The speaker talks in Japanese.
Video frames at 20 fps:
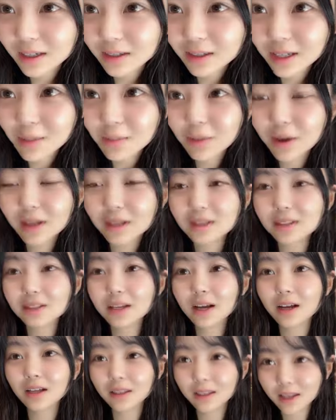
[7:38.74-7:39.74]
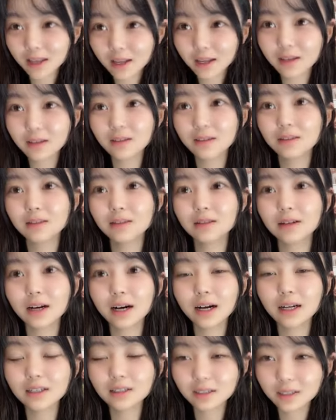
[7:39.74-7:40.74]
でも明日ね
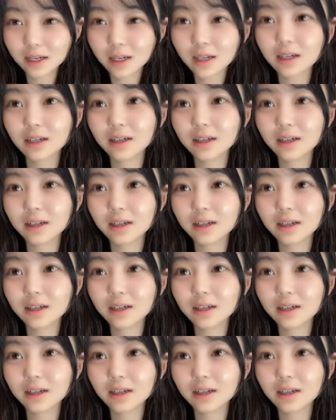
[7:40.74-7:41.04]
朝